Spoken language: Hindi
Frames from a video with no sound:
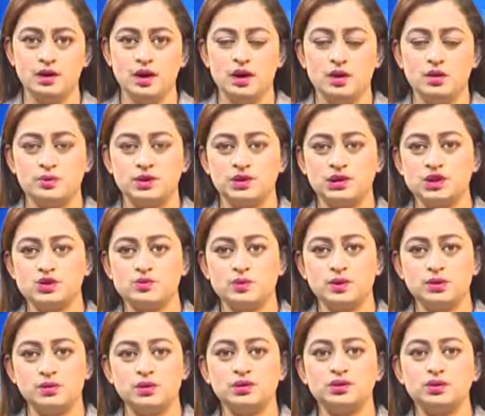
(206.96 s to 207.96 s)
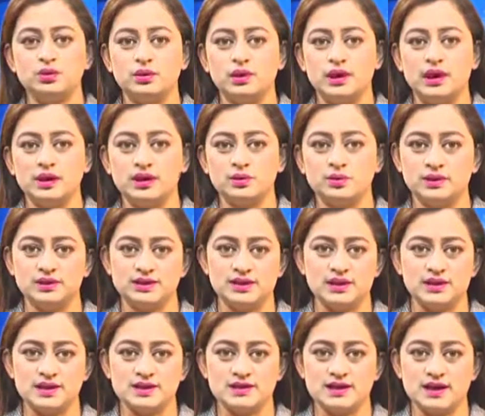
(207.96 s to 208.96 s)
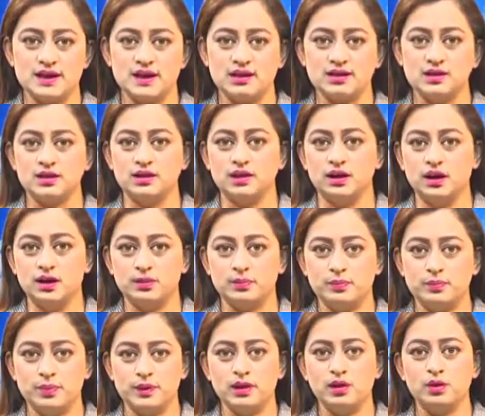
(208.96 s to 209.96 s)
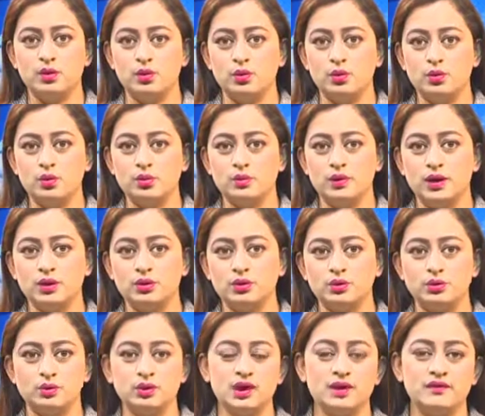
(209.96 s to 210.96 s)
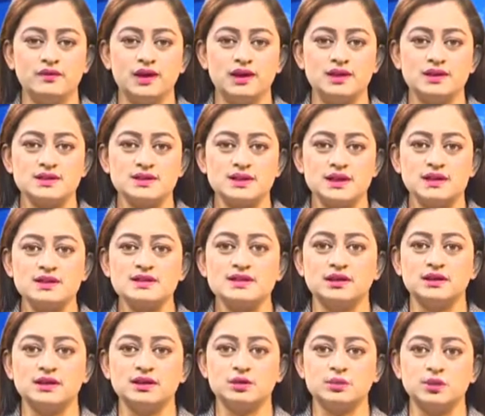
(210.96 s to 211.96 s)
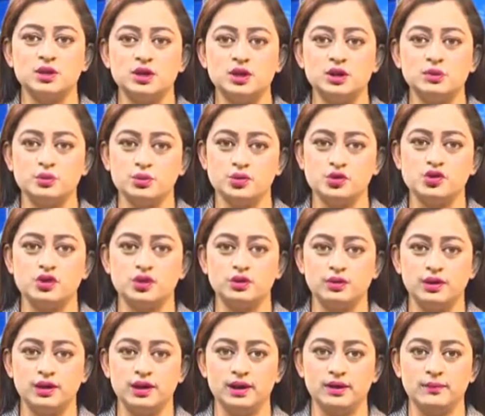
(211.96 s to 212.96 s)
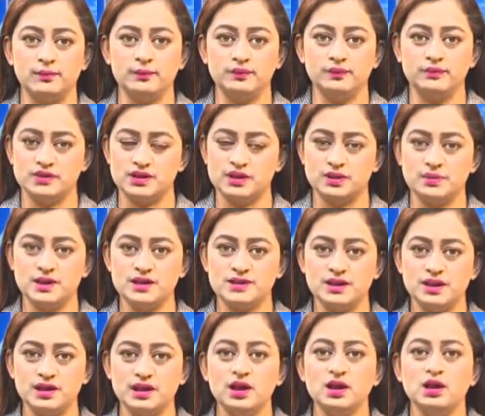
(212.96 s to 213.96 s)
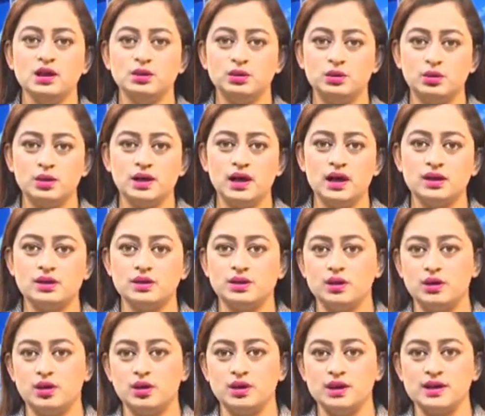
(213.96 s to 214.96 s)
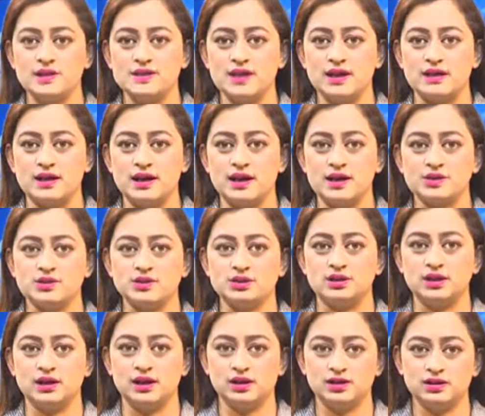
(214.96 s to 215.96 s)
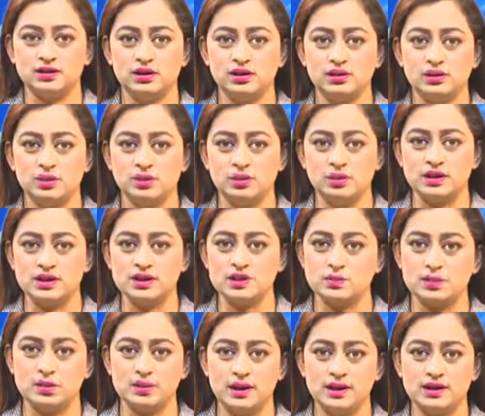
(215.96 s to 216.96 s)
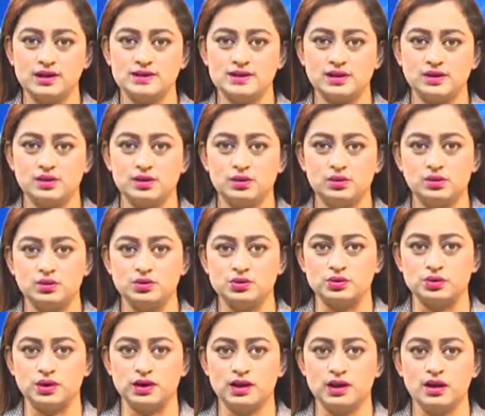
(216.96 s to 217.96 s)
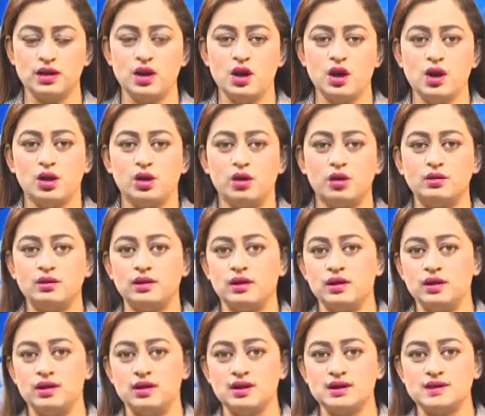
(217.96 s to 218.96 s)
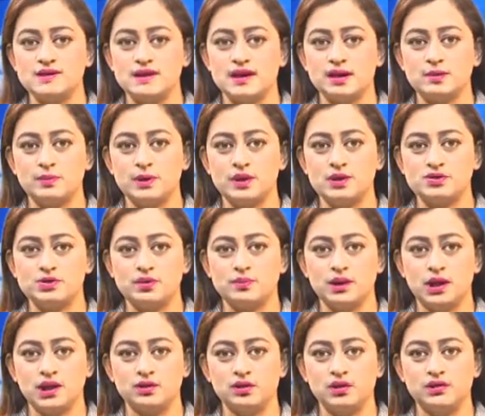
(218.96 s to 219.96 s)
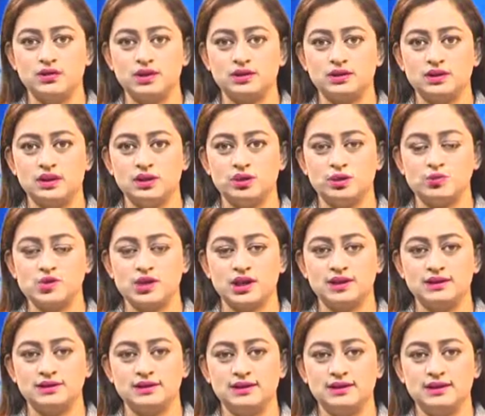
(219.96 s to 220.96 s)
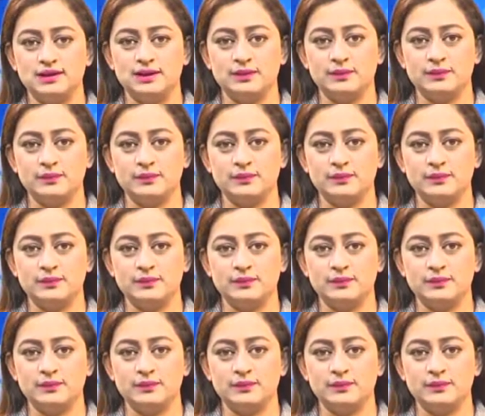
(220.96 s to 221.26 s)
प्रदेश में कुल दो लाख पंद्रह हजार नब्बे लोगों में कोरोना वायरस के संक्रमण की पुष्टि हुई है जिनमें से दो लाख नौ हजार आठ सौ तिहत्तर लोग इस बीमारी से ठीक हो चुके हैं और एक हजार पाँच सौ बानवे व्यक्ति उपचाराधीन हैं